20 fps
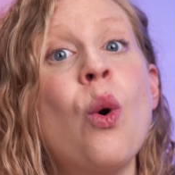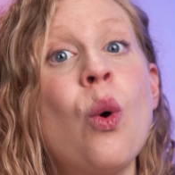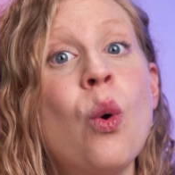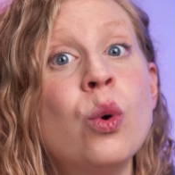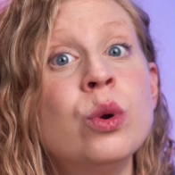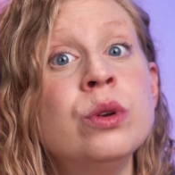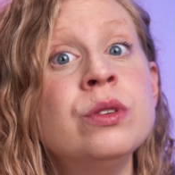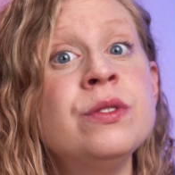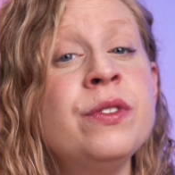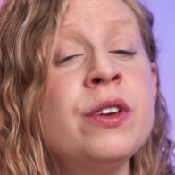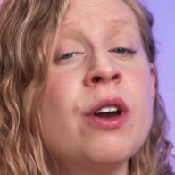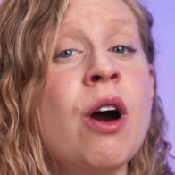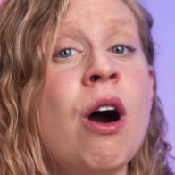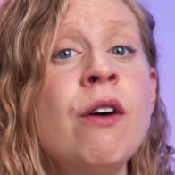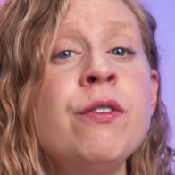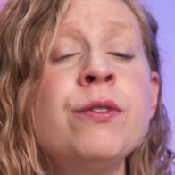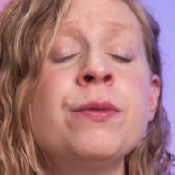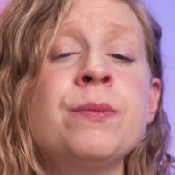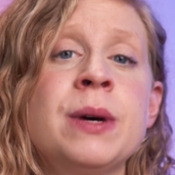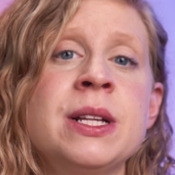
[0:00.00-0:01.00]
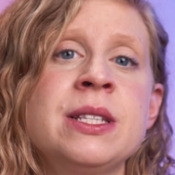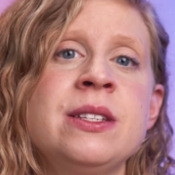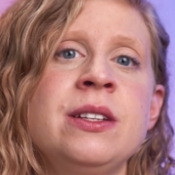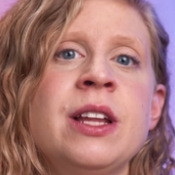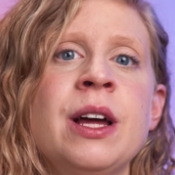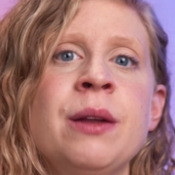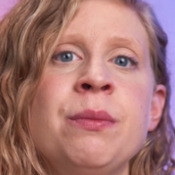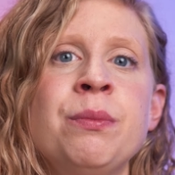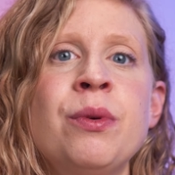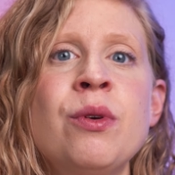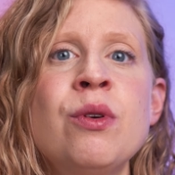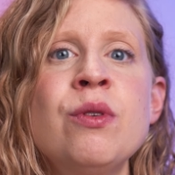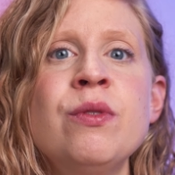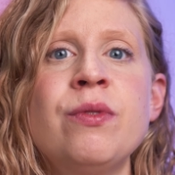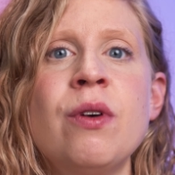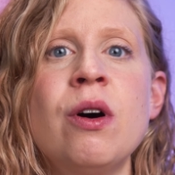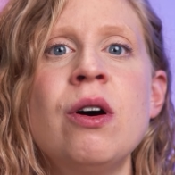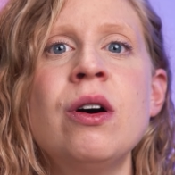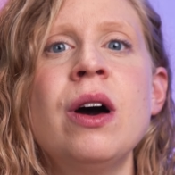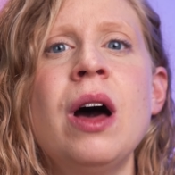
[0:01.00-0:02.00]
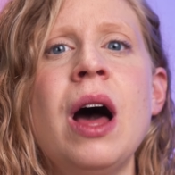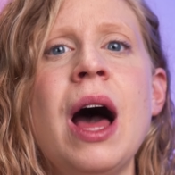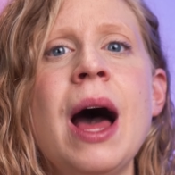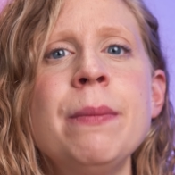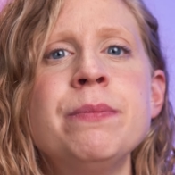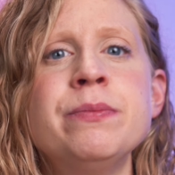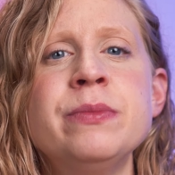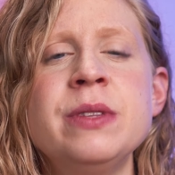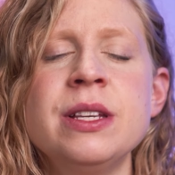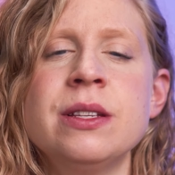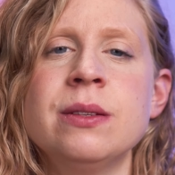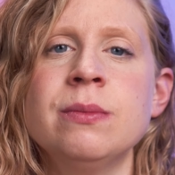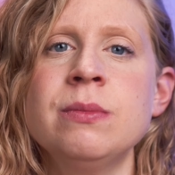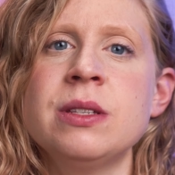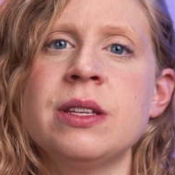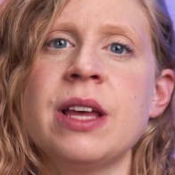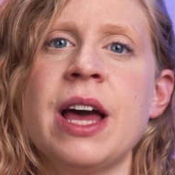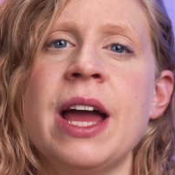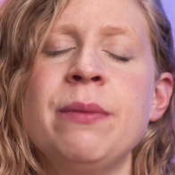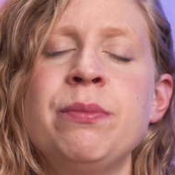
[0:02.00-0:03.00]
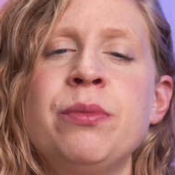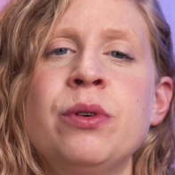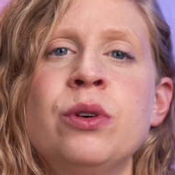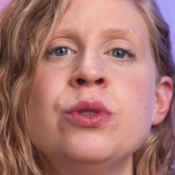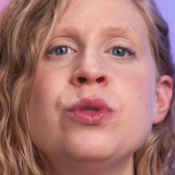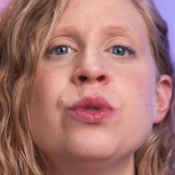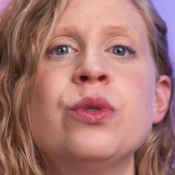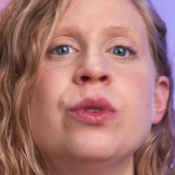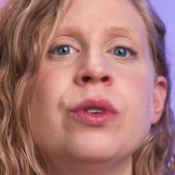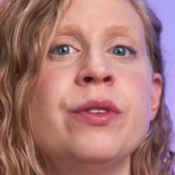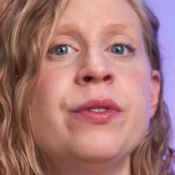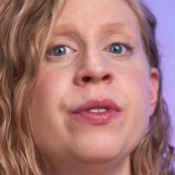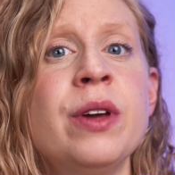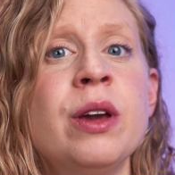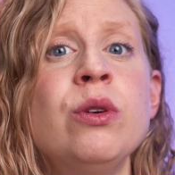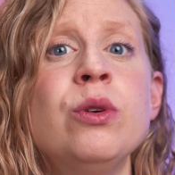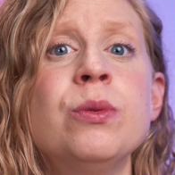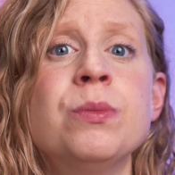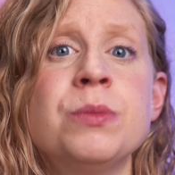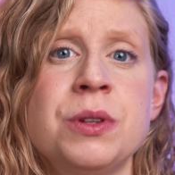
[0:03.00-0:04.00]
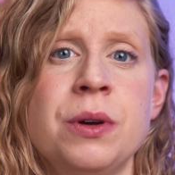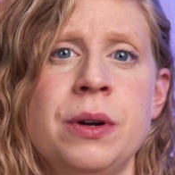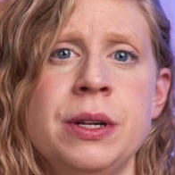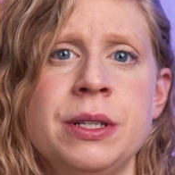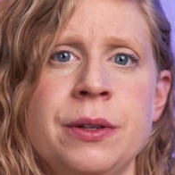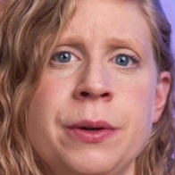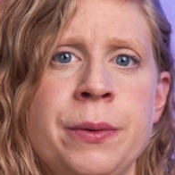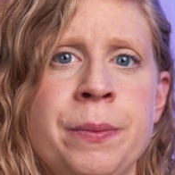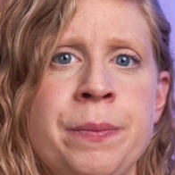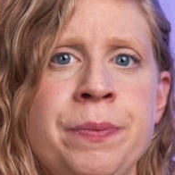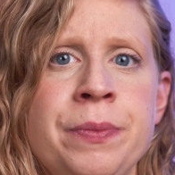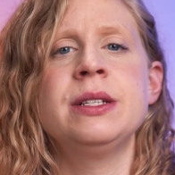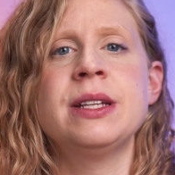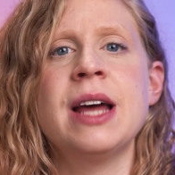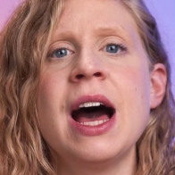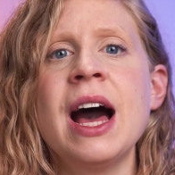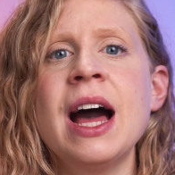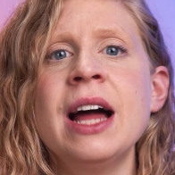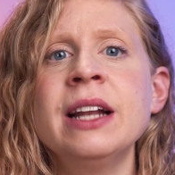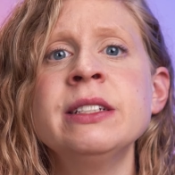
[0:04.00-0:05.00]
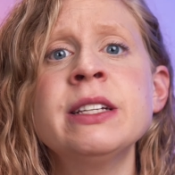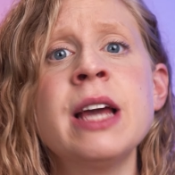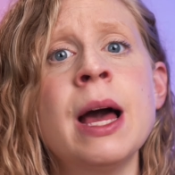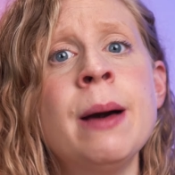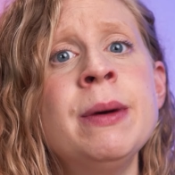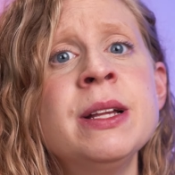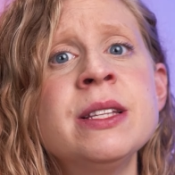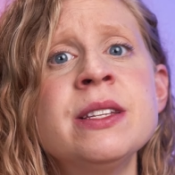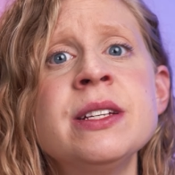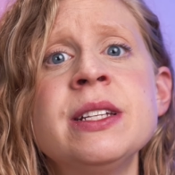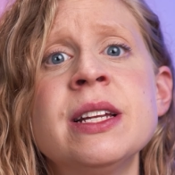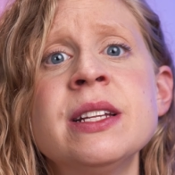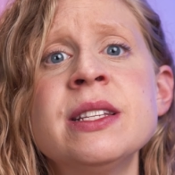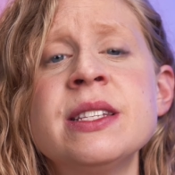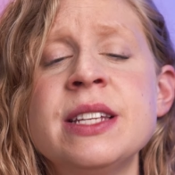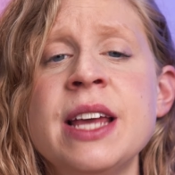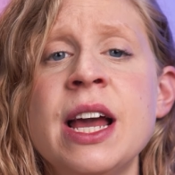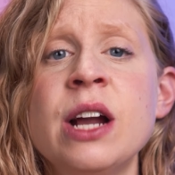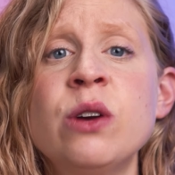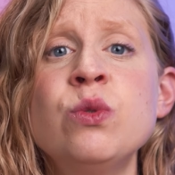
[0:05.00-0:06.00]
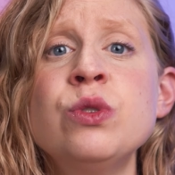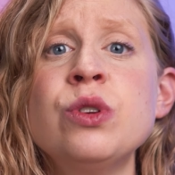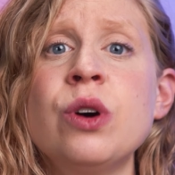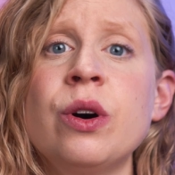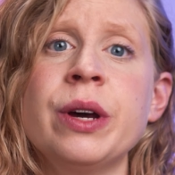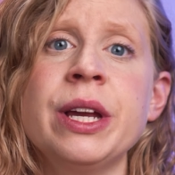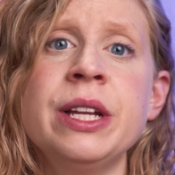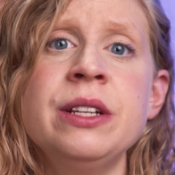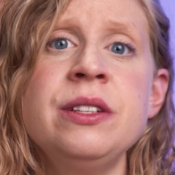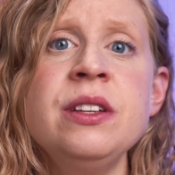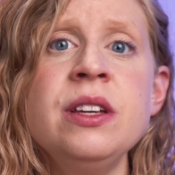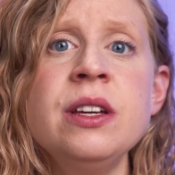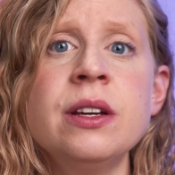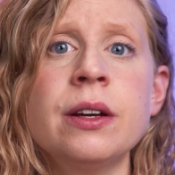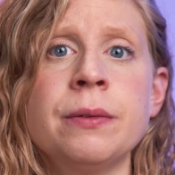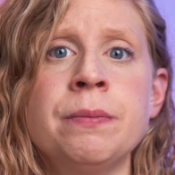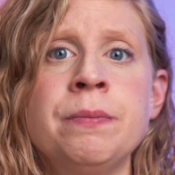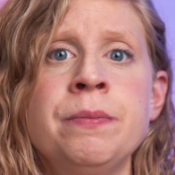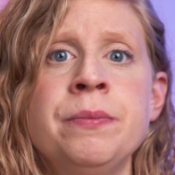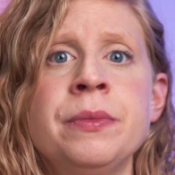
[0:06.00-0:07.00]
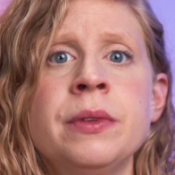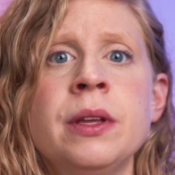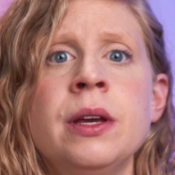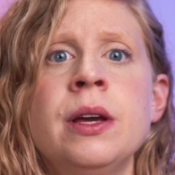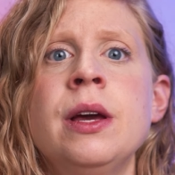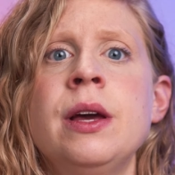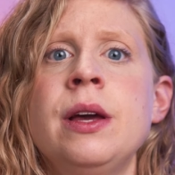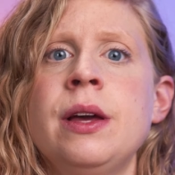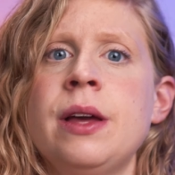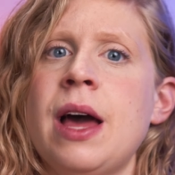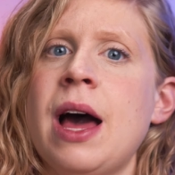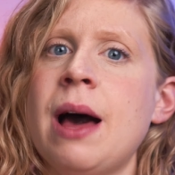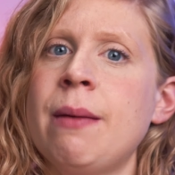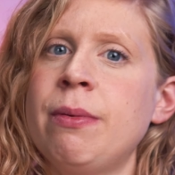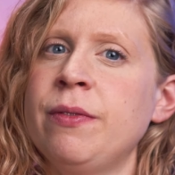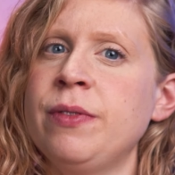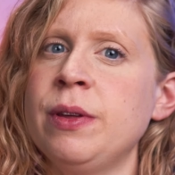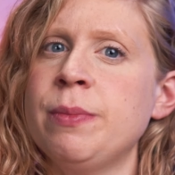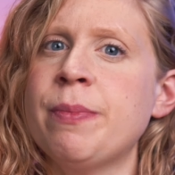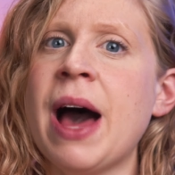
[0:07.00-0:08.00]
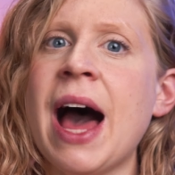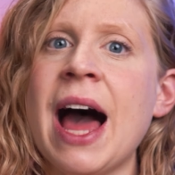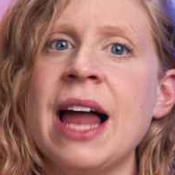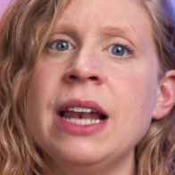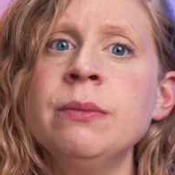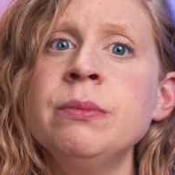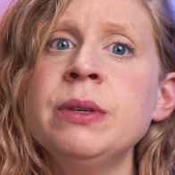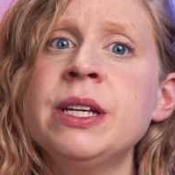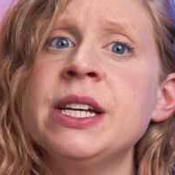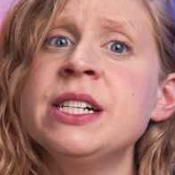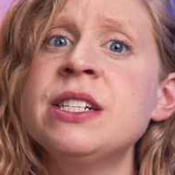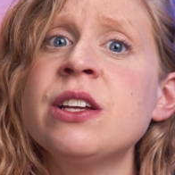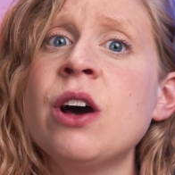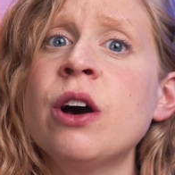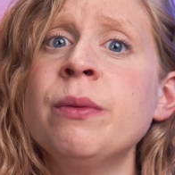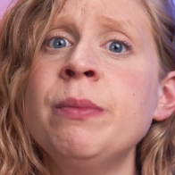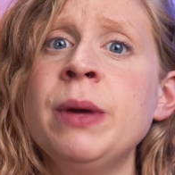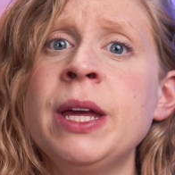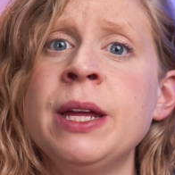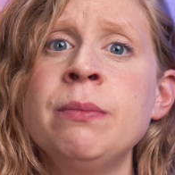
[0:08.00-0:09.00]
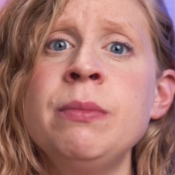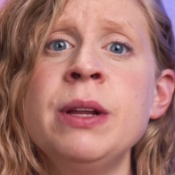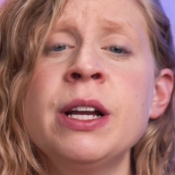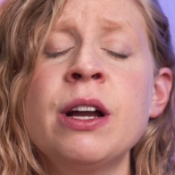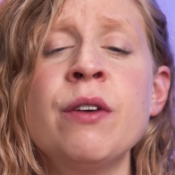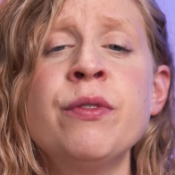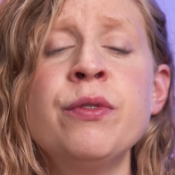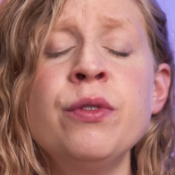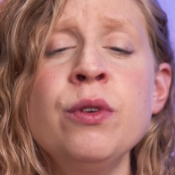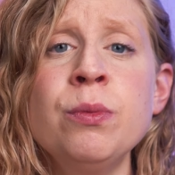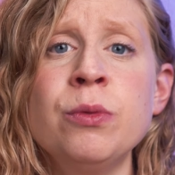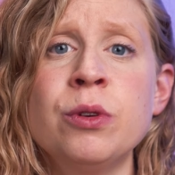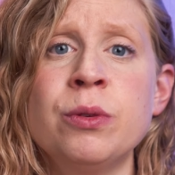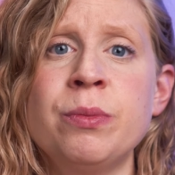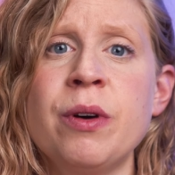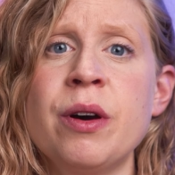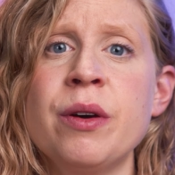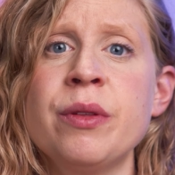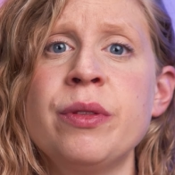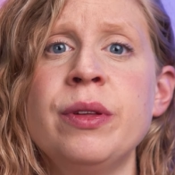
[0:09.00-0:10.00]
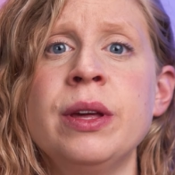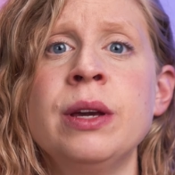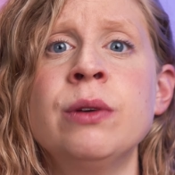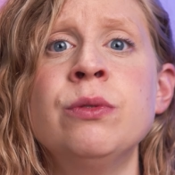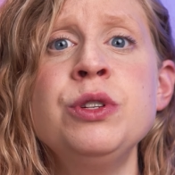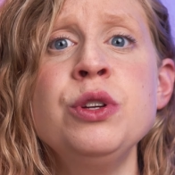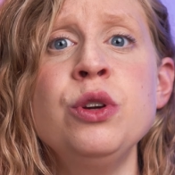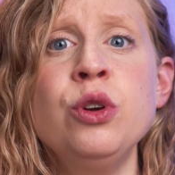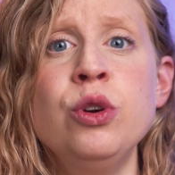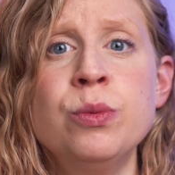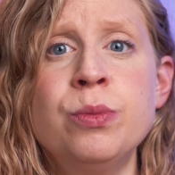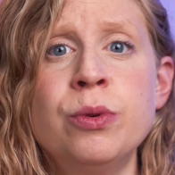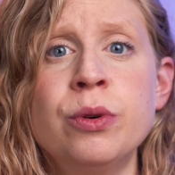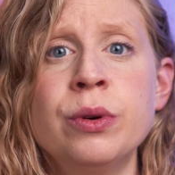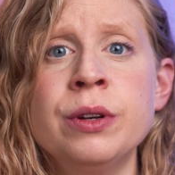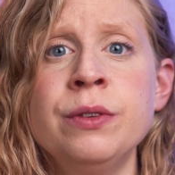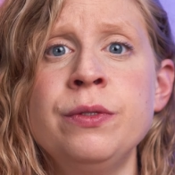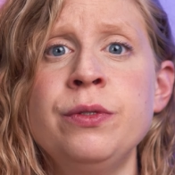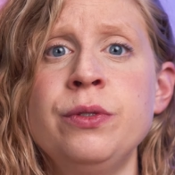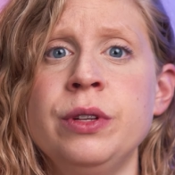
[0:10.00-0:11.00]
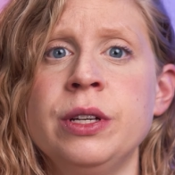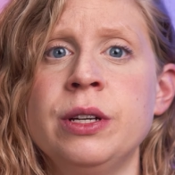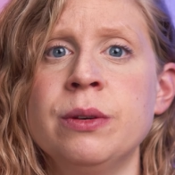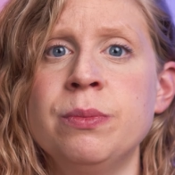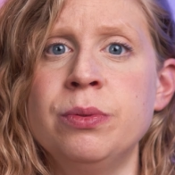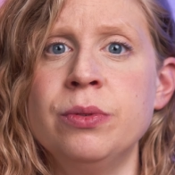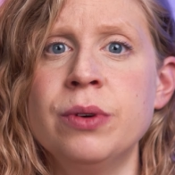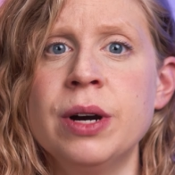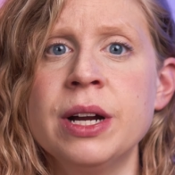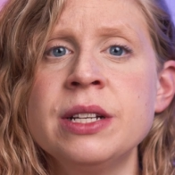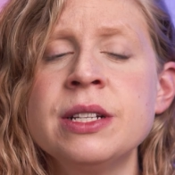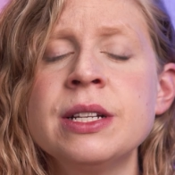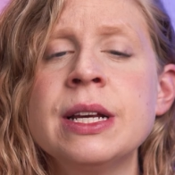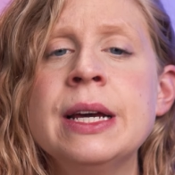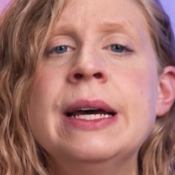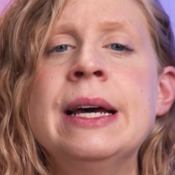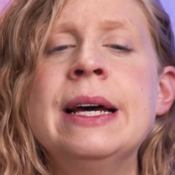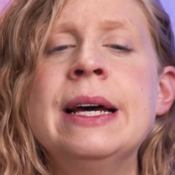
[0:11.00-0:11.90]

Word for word: und wie oft man sie dann pro Woche ab diesem Zeitpunkt ungefähr üben sollte. Daran kann man sich dann sehr gut orientieren. Aber wie bei allem gilt auch im Hinblick auf Hypnobirthing und die Übungen für die Geburt,